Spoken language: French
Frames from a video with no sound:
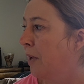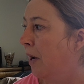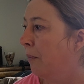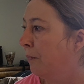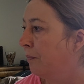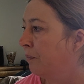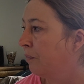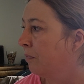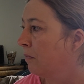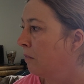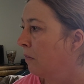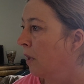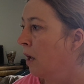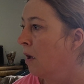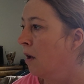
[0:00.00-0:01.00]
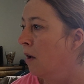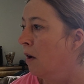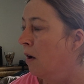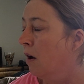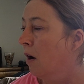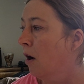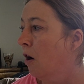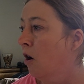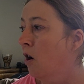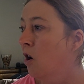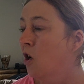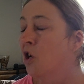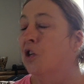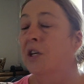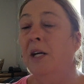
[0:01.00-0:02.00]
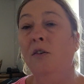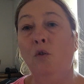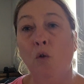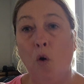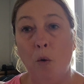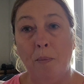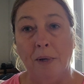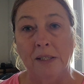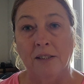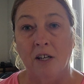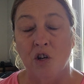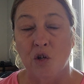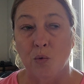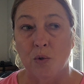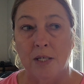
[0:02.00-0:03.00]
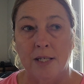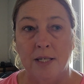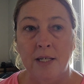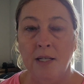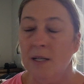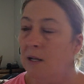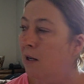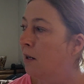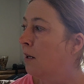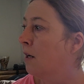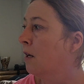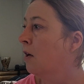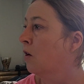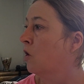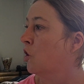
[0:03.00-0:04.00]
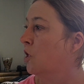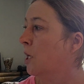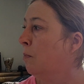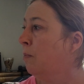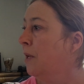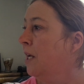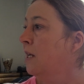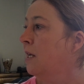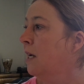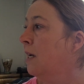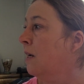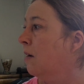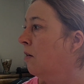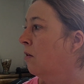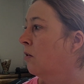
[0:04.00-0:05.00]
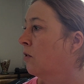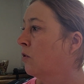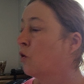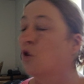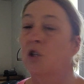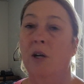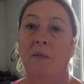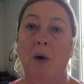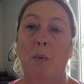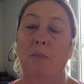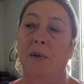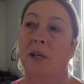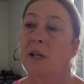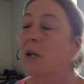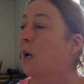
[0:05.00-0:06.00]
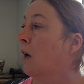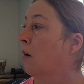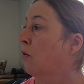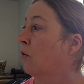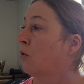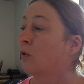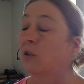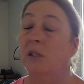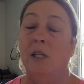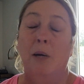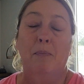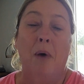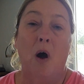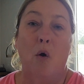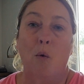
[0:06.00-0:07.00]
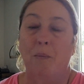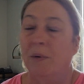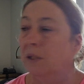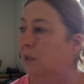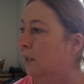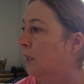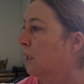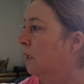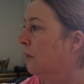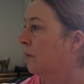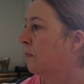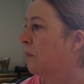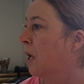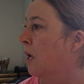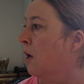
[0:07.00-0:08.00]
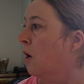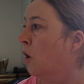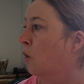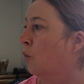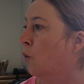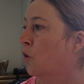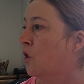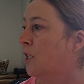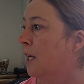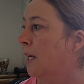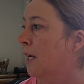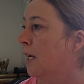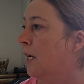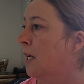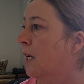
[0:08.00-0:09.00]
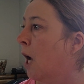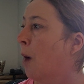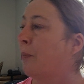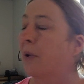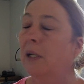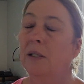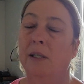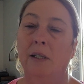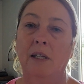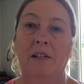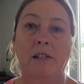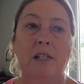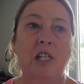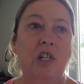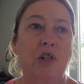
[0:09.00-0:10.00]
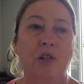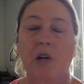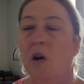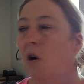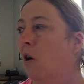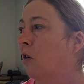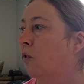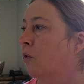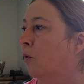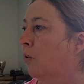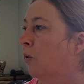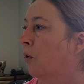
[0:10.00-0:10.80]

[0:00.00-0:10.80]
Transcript: bien euh, j'ai du repassage aussi. J'ai plié euh, ce que j'avais à plier, hein, euh, ce qui n'est pas à repasser. Donc j'ai, après c'est des t-shirts,